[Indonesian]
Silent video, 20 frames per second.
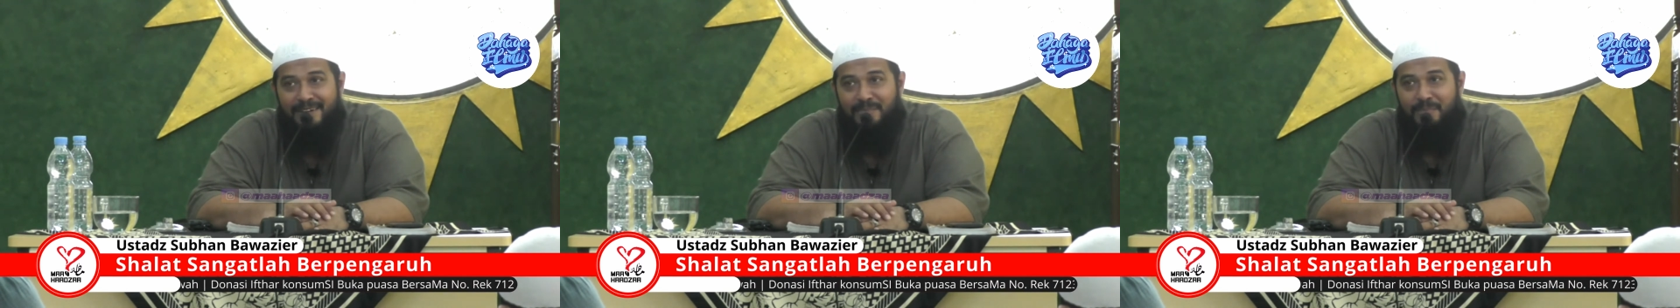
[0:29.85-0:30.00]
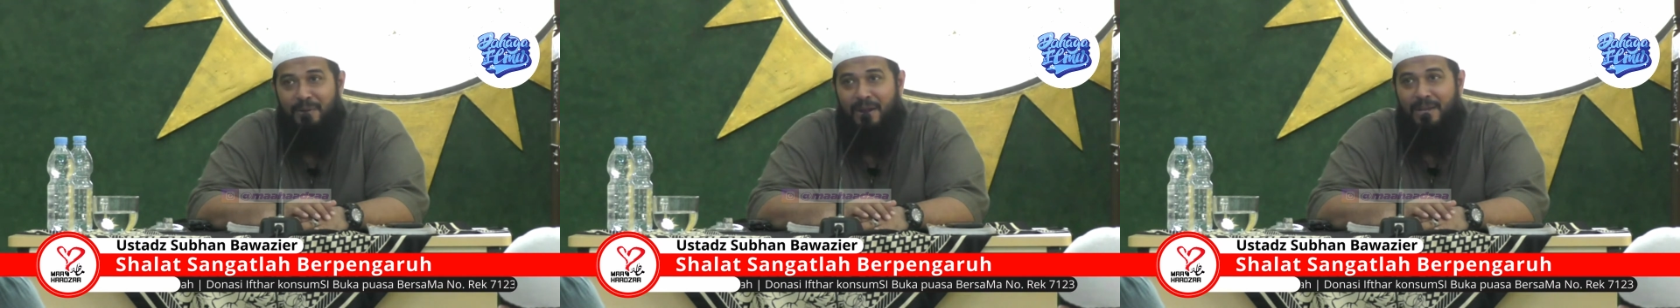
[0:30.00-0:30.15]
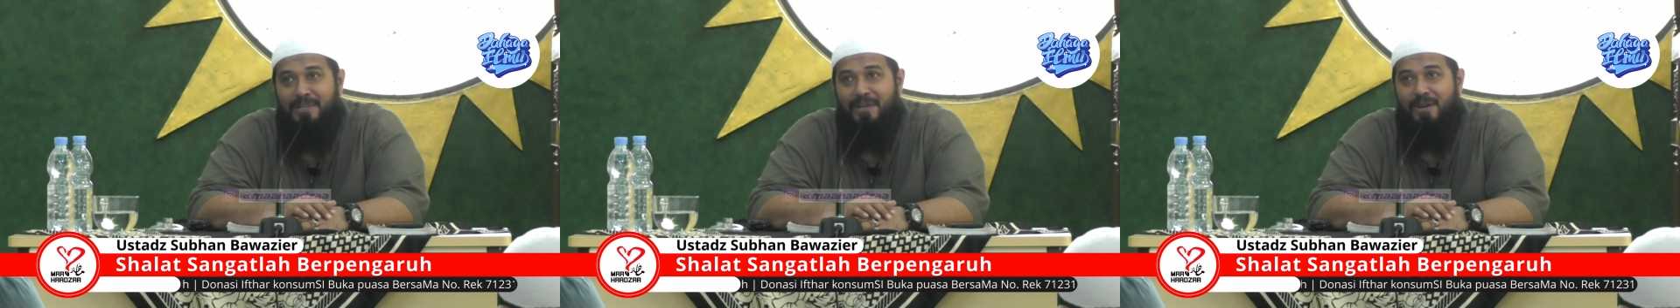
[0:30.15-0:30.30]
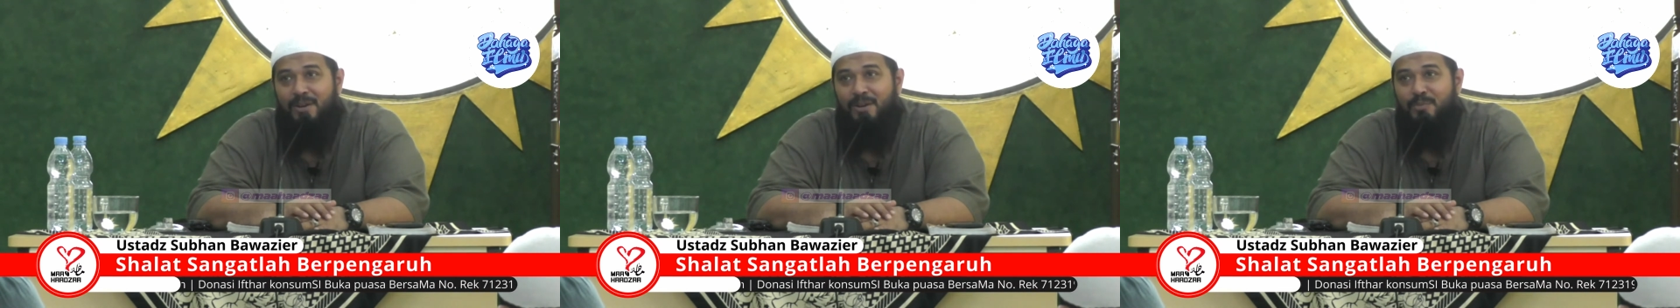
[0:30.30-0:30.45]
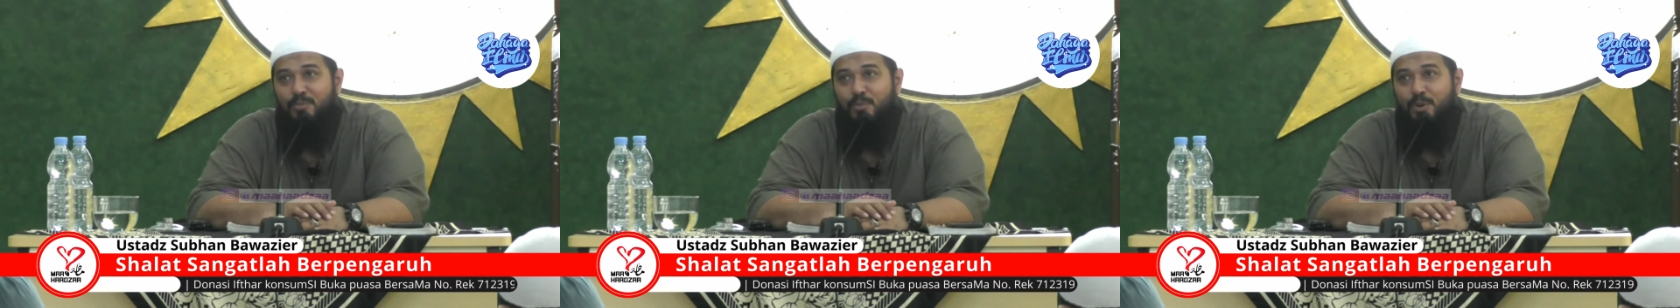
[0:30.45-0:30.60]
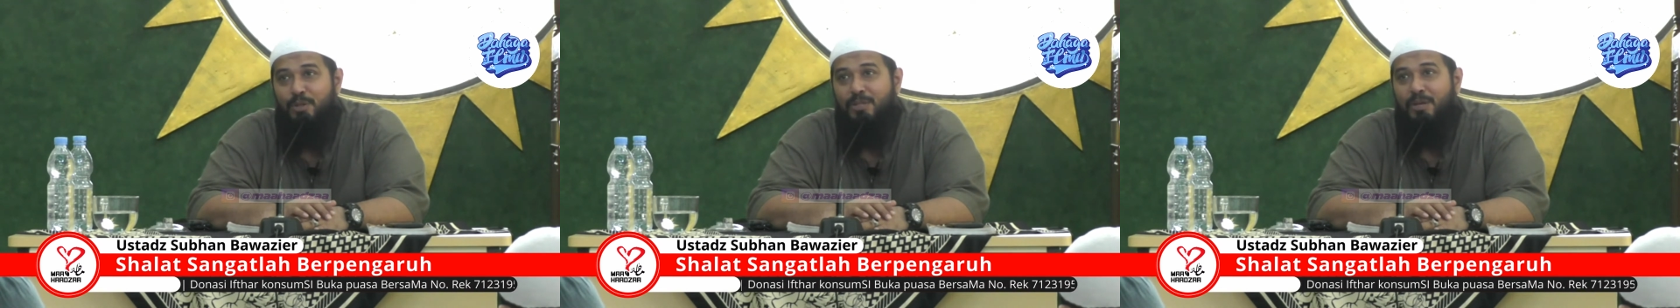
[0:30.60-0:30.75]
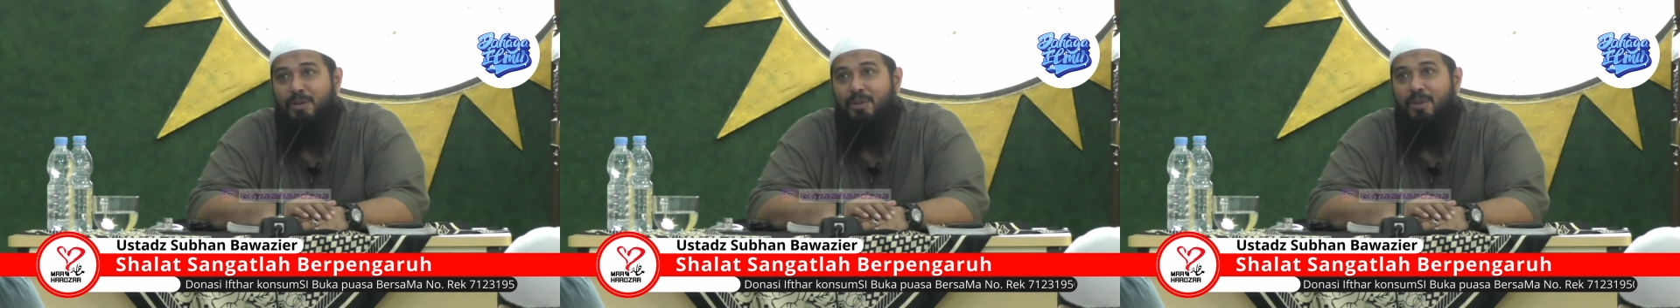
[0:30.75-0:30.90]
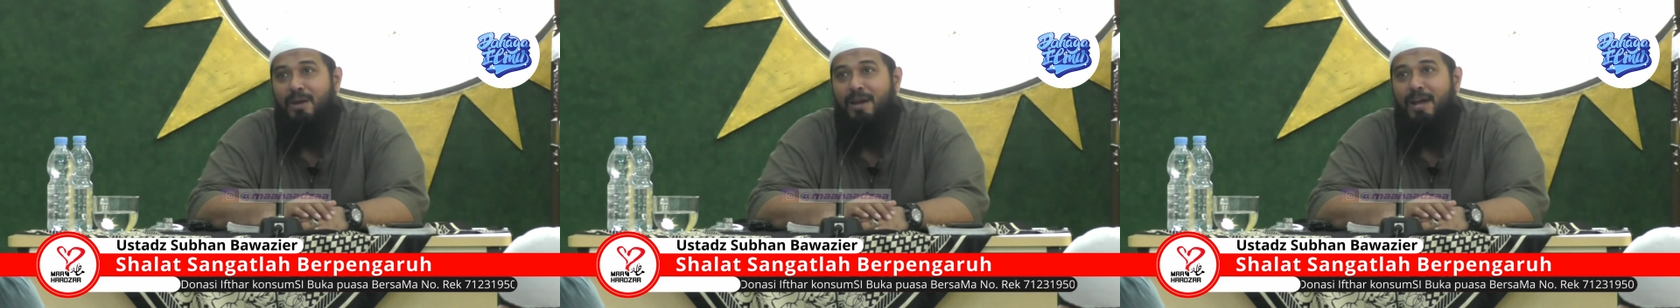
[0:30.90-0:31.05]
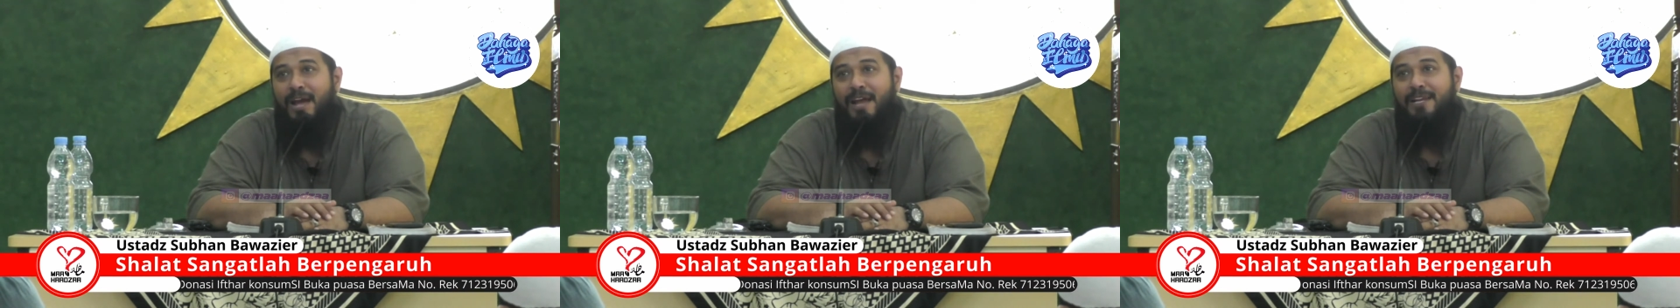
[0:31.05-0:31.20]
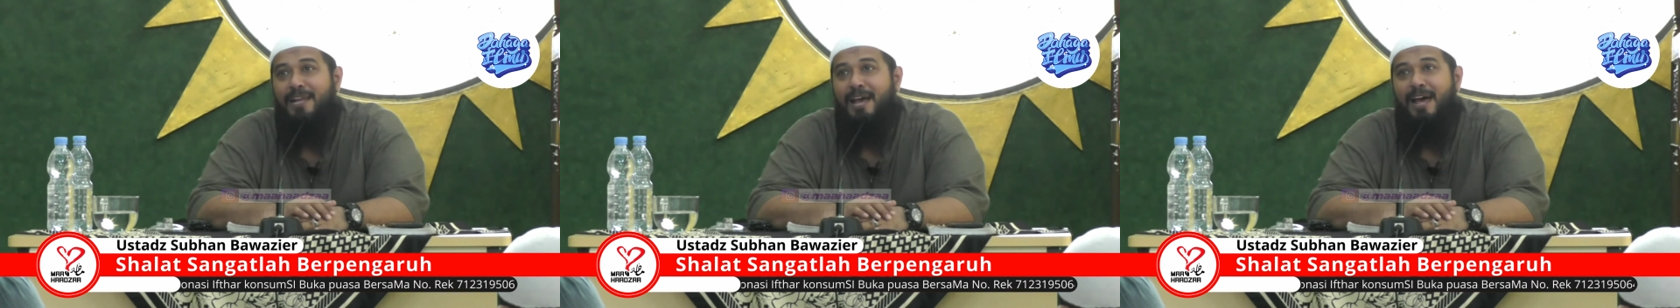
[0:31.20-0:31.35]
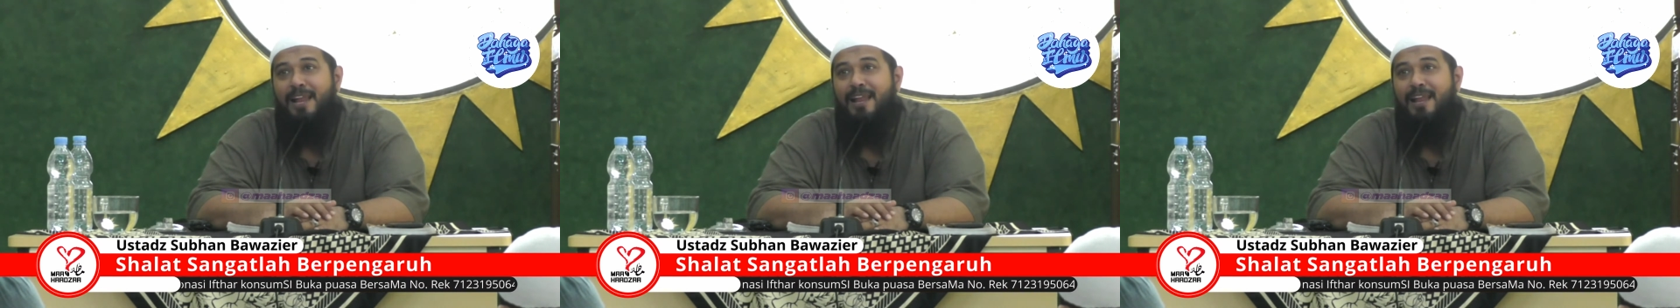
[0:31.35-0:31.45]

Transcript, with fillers: Makanya kalau buat Allah nggak ada